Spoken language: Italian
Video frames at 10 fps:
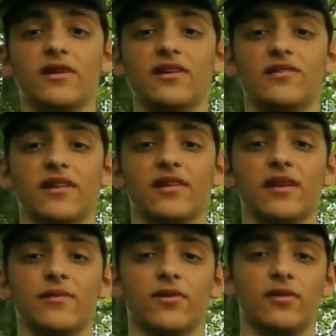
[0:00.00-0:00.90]
degli insetti
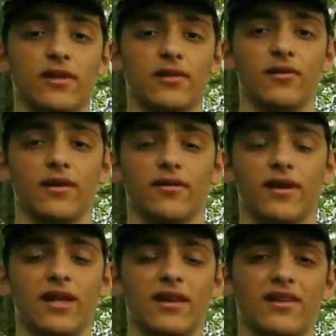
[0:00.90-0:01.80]
della mia collezione,
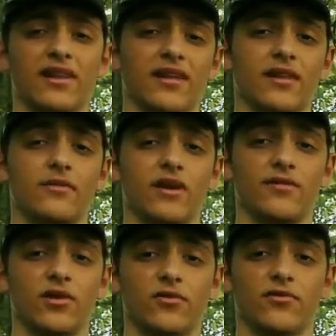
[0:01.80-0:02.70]
che era già iniziata qualche
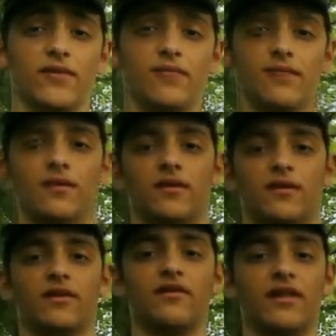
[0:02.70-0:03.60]
video fa.
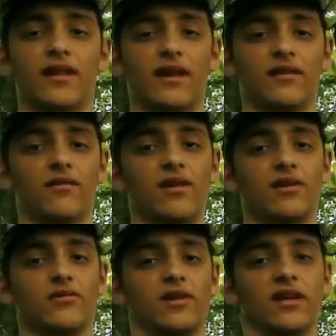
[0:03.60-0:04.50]
Se vi interessa vi
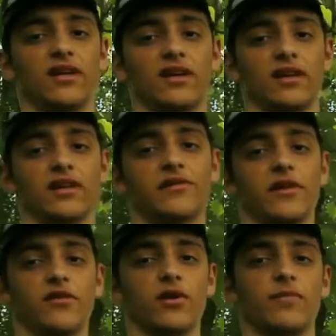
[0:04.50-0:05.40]
lascio il link in
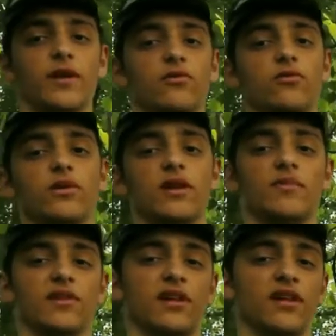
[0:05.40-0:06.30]
descrizione per raggiungere i
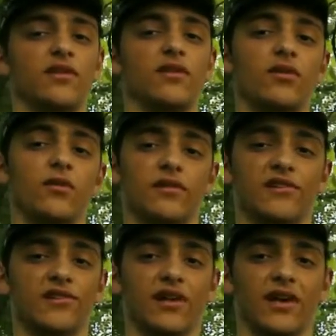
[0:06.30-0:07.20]
precedenti video di questa
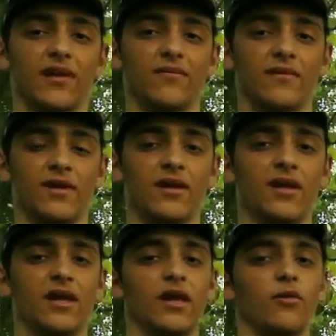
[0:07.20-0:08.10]
serie.
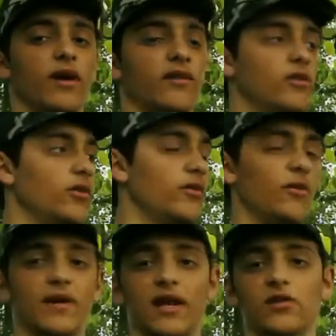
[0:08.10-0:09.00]
In questo ho
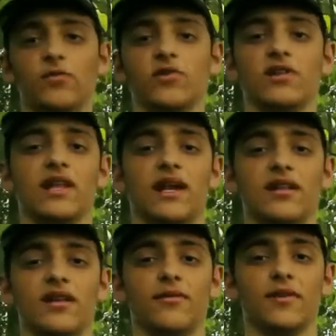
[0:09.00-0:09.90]
parlato più in generale
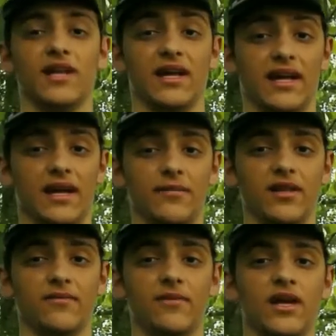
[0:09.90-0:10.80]
della famiglia dei
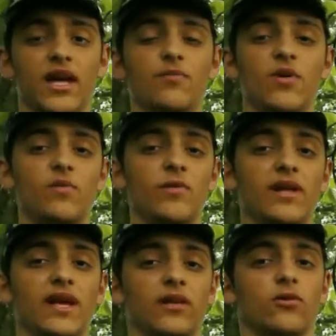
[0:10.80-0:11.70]
carabidi, e poi ho
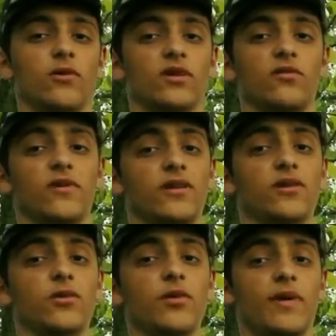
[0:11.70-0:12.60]
pubblicato 4 video
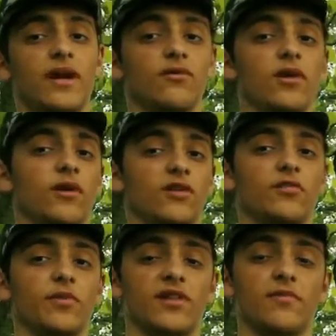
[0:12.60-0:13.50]
in cui parlavo di 4
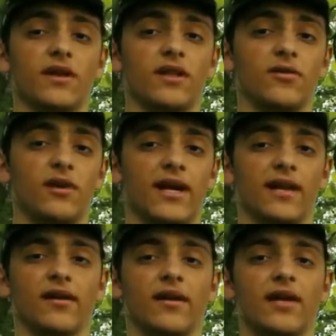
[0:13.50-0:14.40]
specie in particolare.